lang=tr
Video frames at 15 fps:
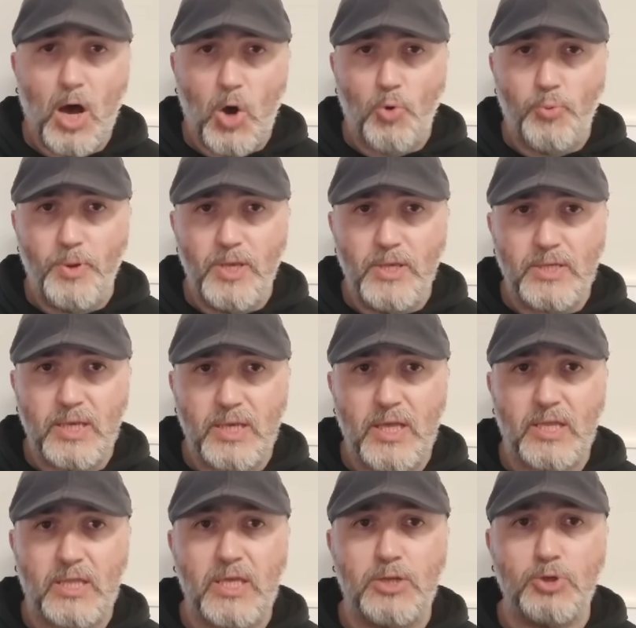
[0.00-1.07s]
Avrupa İnsan
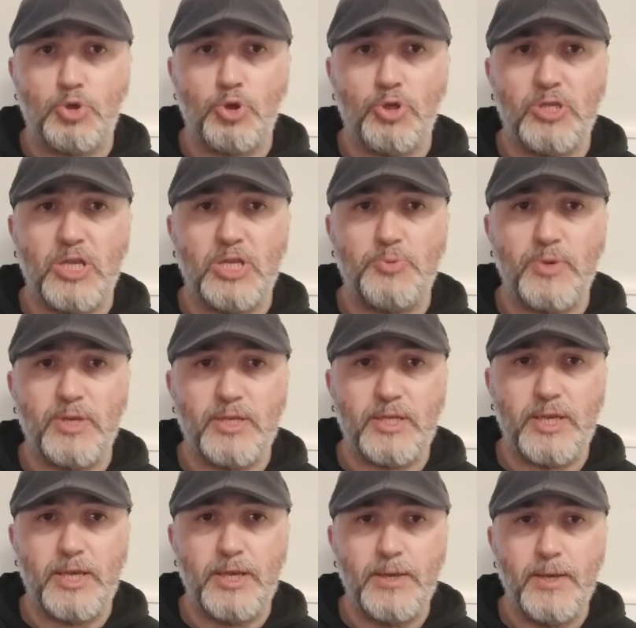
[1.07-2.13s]
Hakları
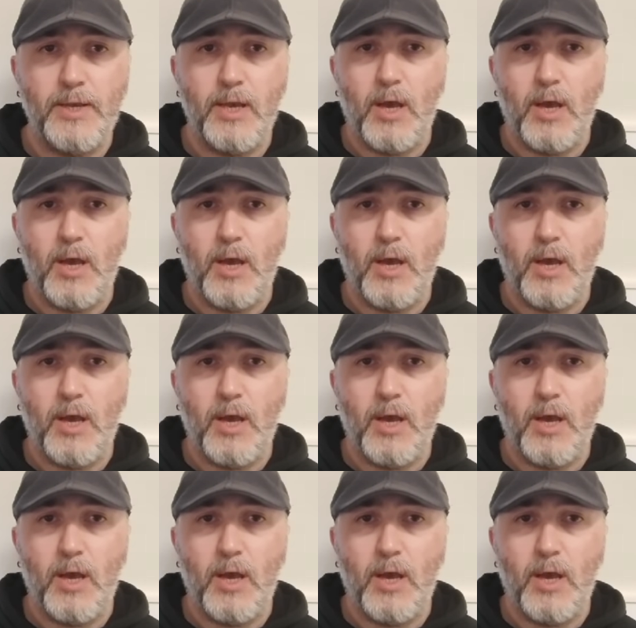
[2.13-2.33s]
Sözleşmesi,